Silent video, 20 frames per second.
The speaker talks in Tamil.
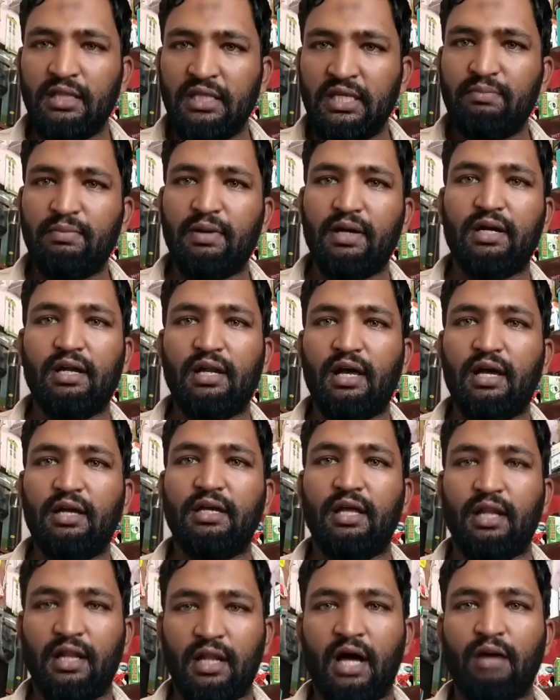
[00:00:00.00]
இந்திய
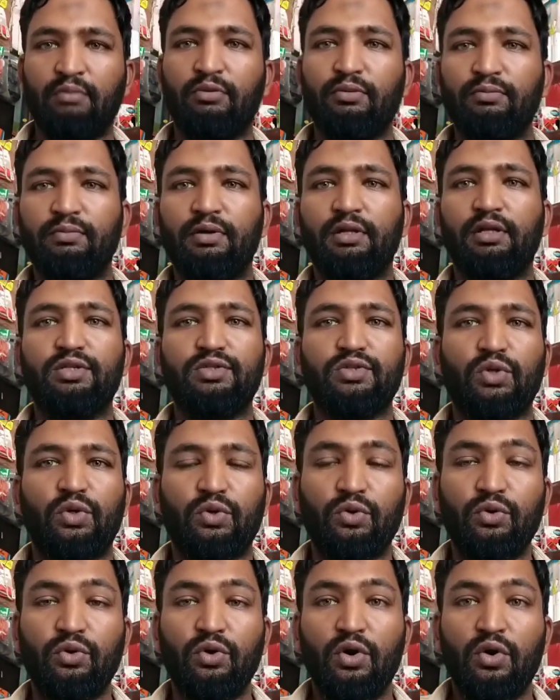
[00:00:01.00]
மக்களாகிய நாமும் பதில்
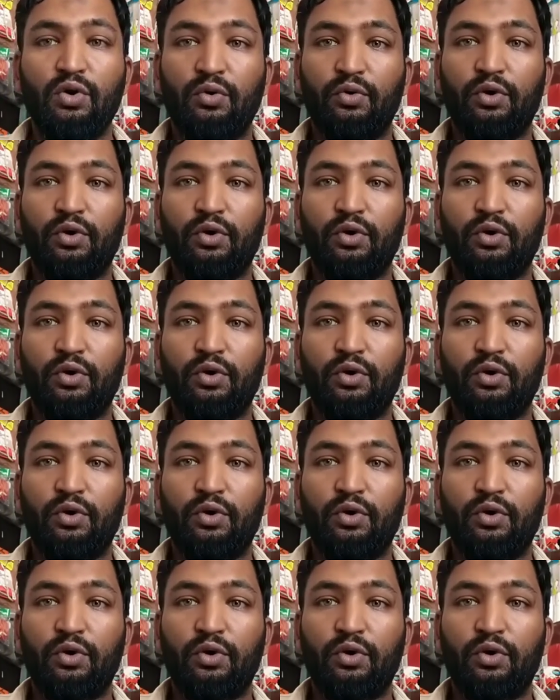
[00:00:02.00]
சொல்லணும்